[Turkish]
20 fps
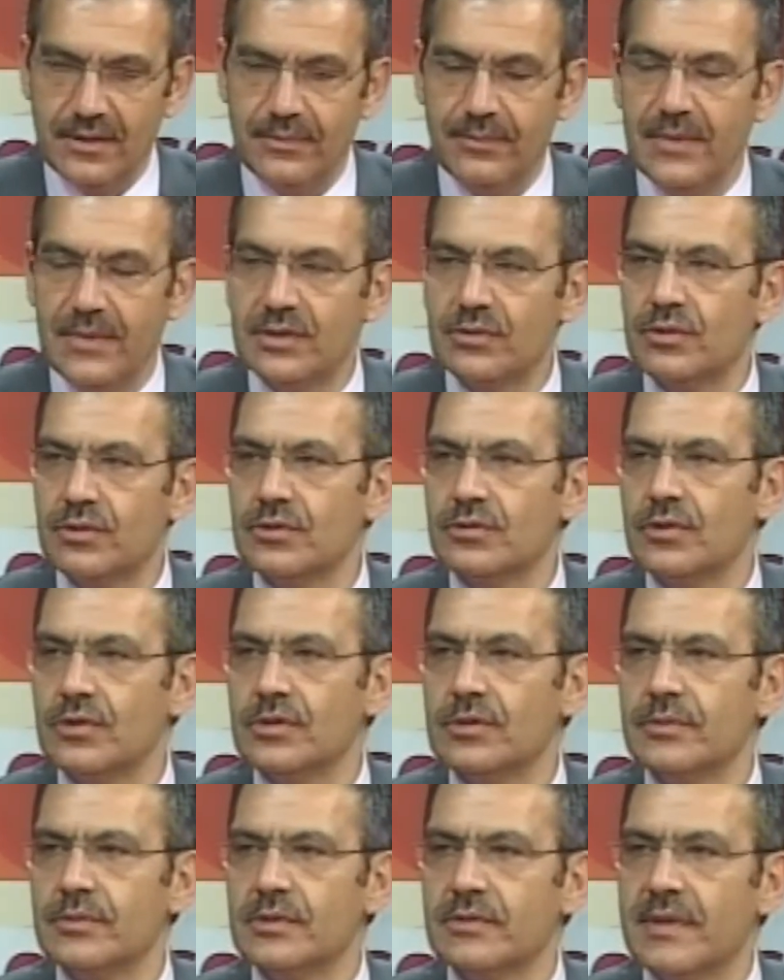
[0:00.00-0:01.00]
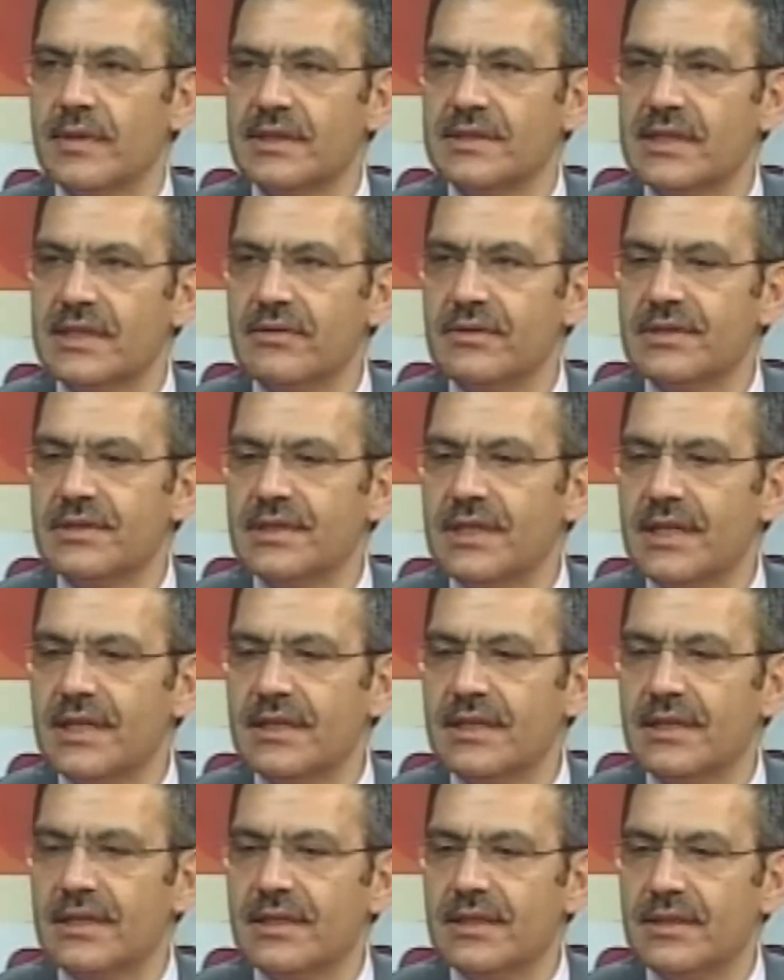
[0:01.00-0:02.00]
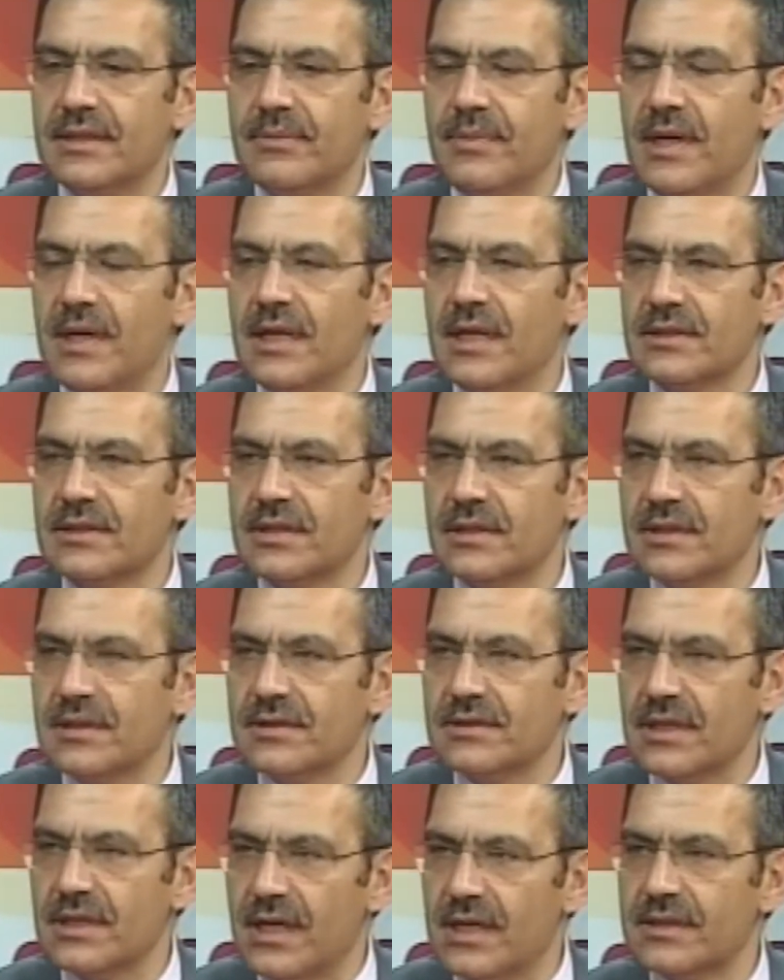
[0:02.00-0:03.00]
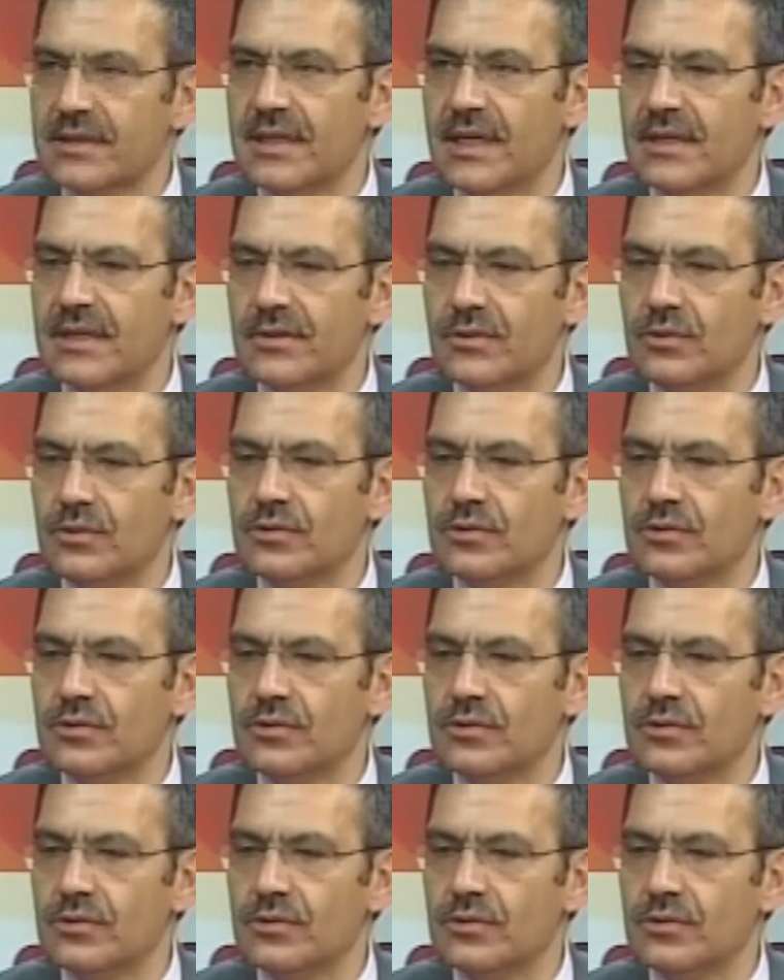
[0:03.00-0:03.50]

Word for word: meşhur sözümüz var. Sevinçler paylaşıldıkça artar,